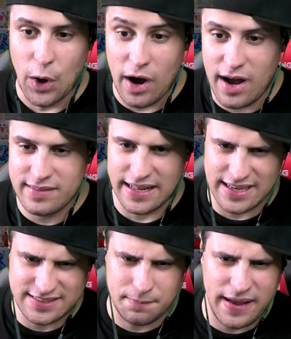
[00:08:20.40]
お田
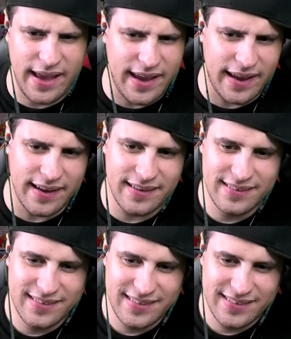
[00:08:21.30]
中先輩
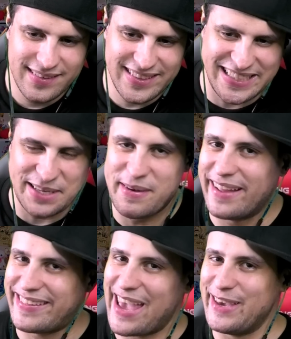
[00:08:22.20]
決
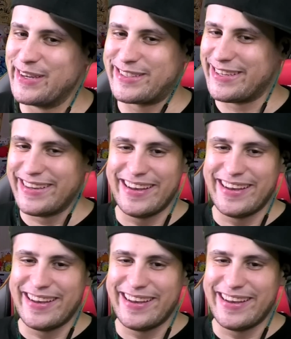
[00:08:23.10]
めていく。